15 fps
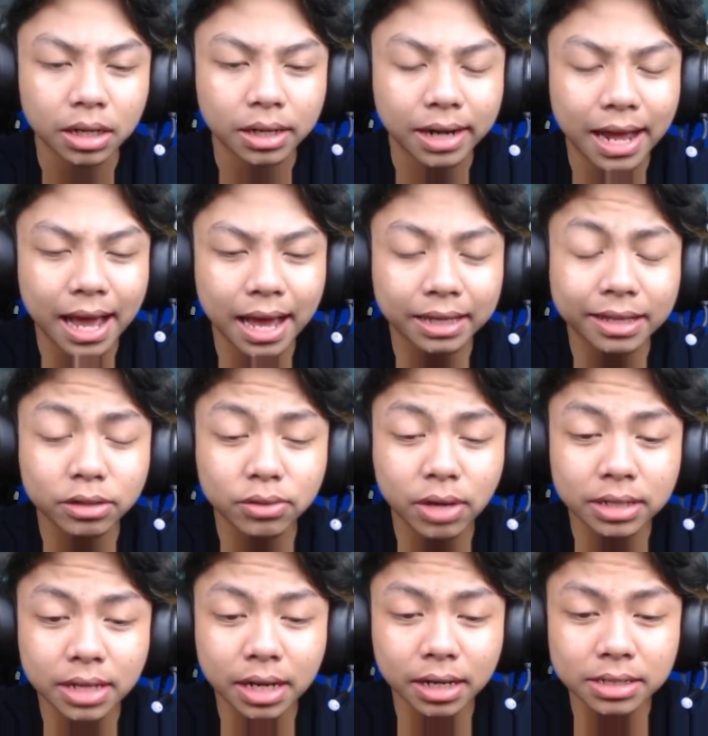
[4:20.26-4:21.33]
Nah, kita langsung
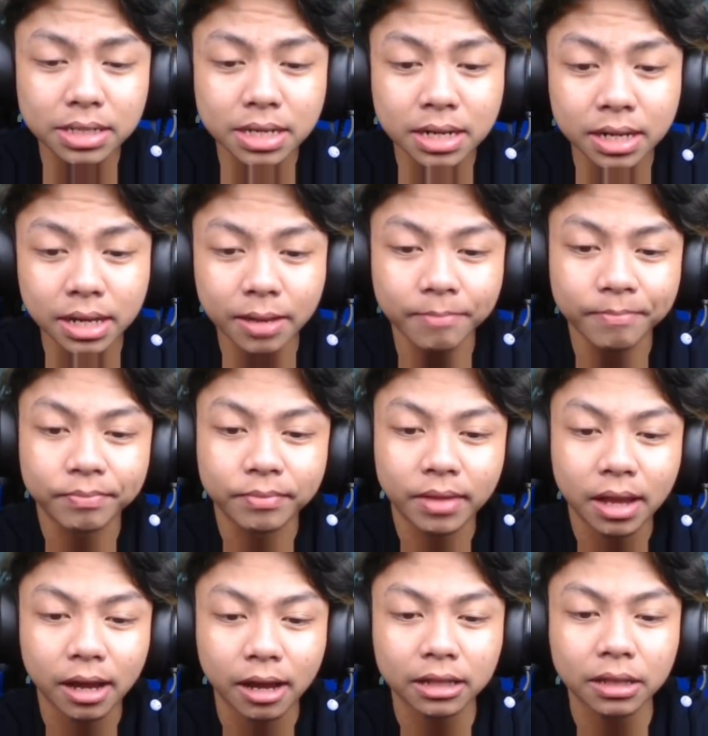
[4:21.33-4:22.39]
aja ke sini,
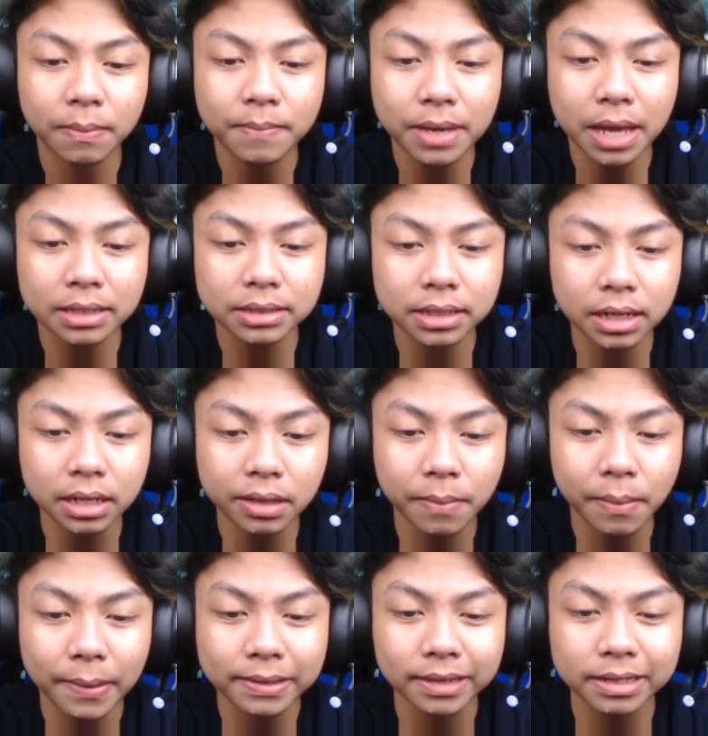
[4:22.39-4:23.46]
ke tepian sini,
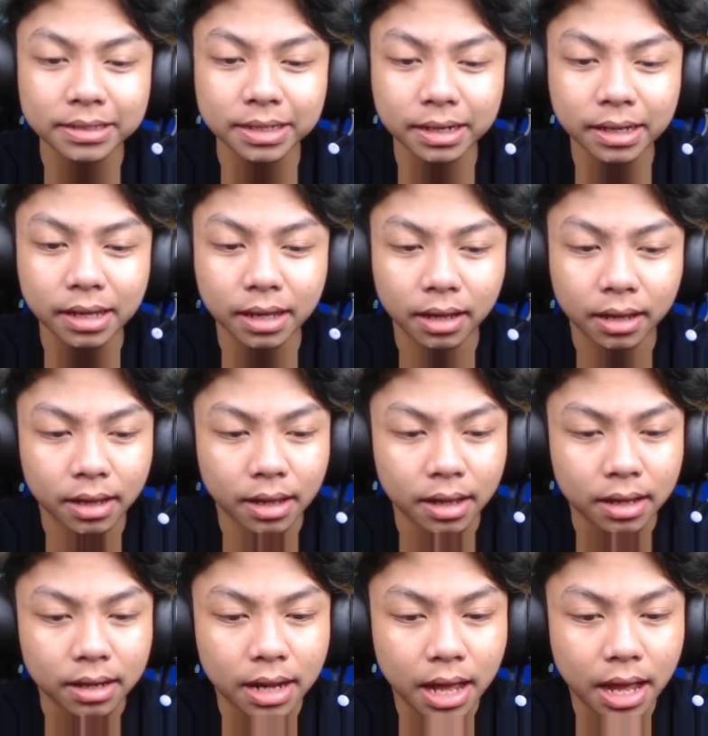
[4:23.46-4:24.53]
tepi pantai sini.
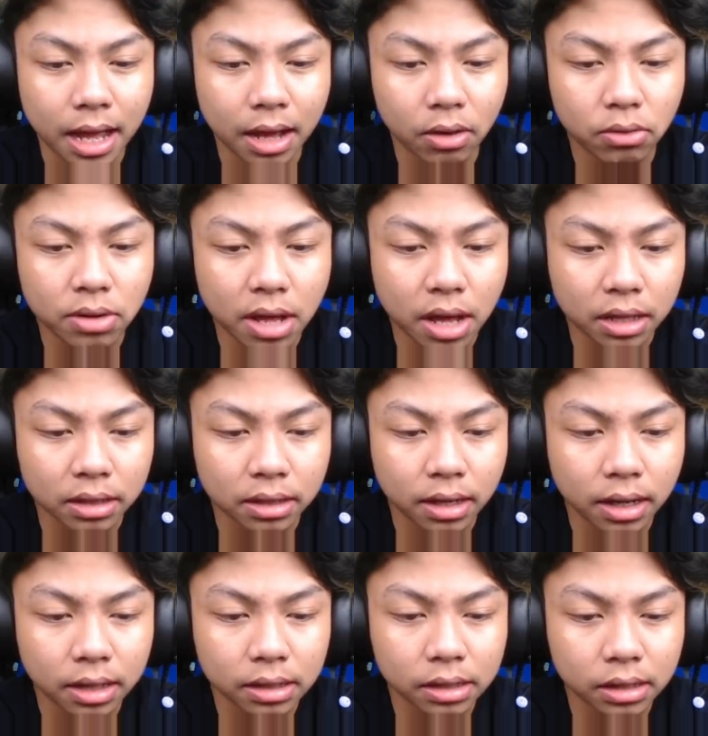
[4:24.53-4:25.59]
Nah, udah
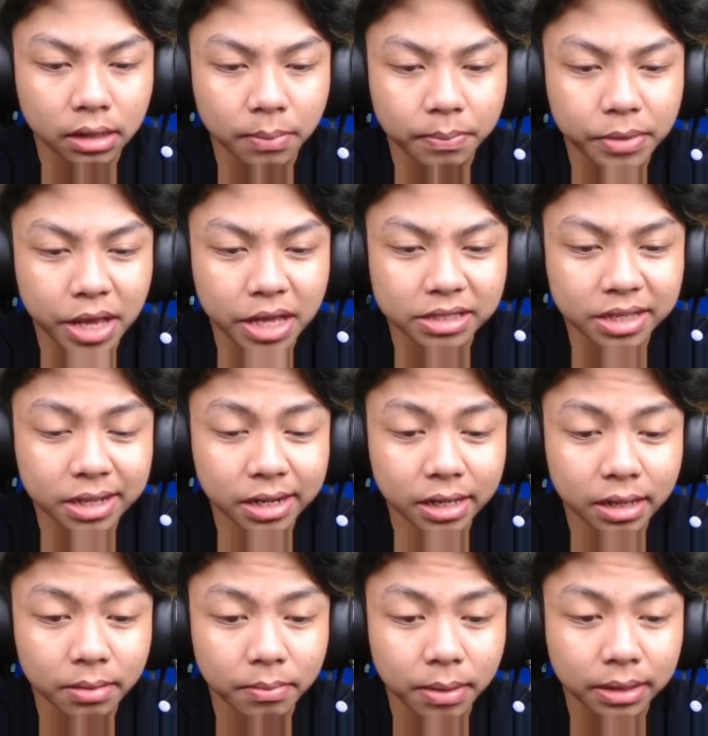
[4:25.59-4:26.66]
deket tepian sini,
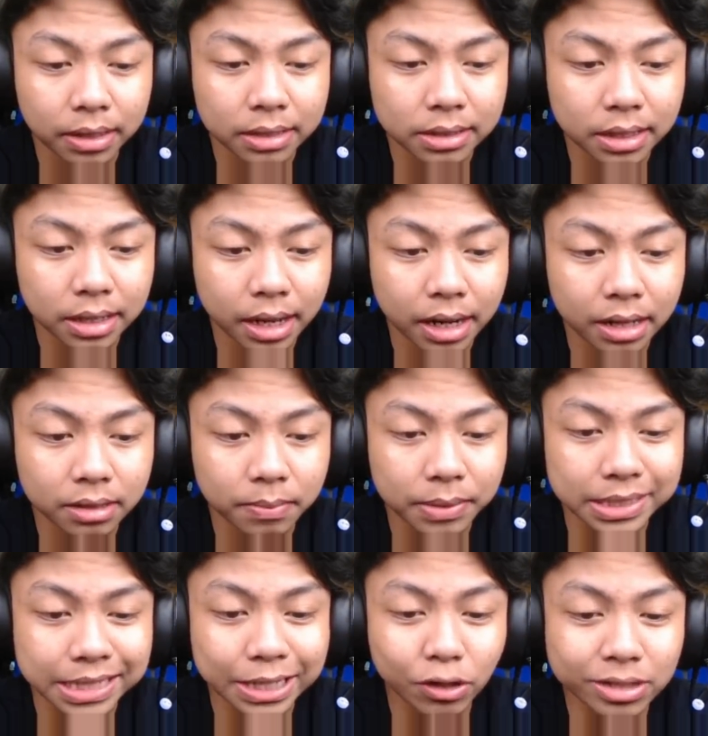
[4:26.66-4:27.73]
pantai sini. Kalian
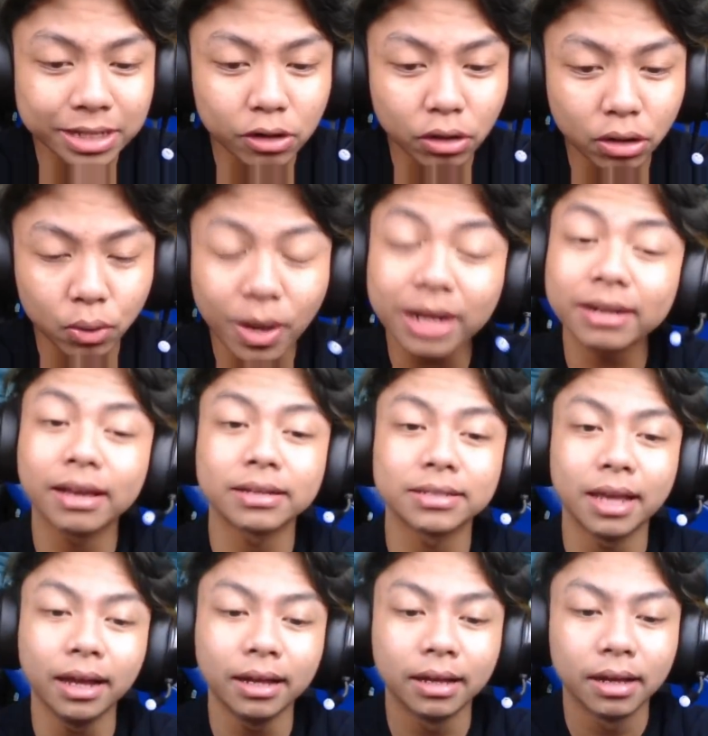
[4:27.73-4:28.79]
pencet selalu keluar ya, guys
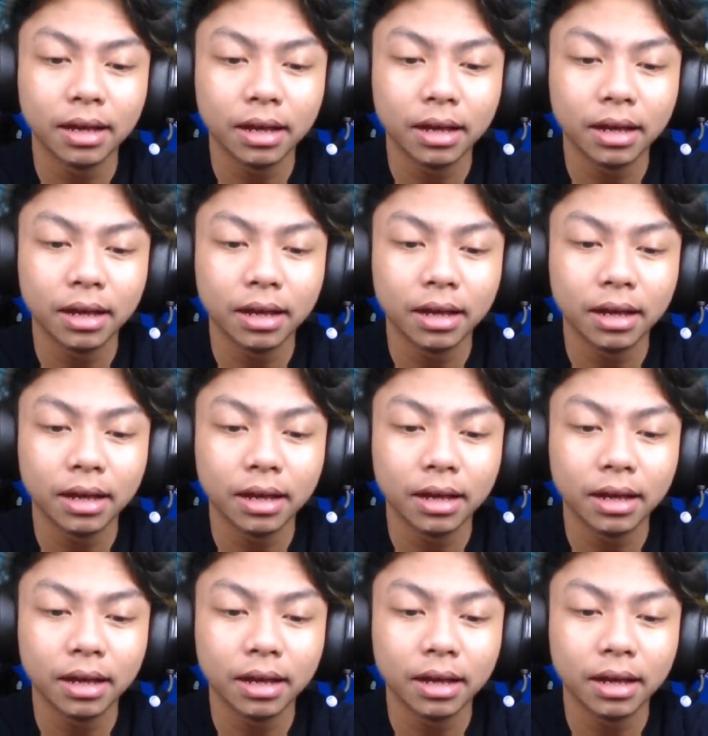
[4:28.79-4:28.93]
ya.